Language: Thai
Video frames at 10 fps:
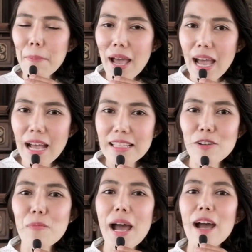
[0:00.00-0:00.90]
พา
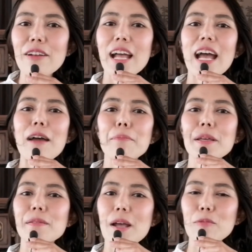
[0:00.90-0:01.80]
เจ้าบ่าวนะคะไป
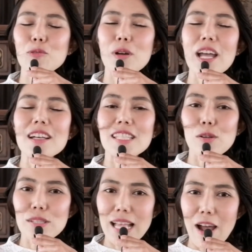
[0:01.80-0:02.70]
รับตัวเจ้า
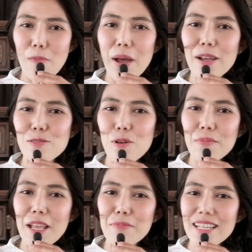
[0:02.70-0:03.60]
สาวมาร่วม
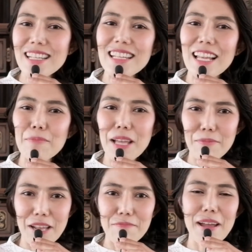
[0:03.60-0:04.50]
ในพิธีลำดับ
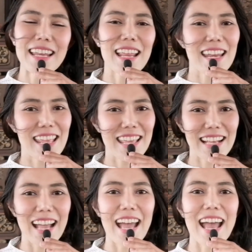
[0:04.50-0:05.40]
ถัดไปนั่นเอง
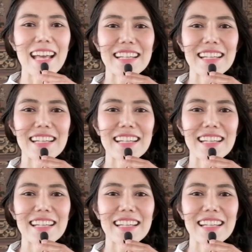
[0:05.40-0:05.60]
ค่ะ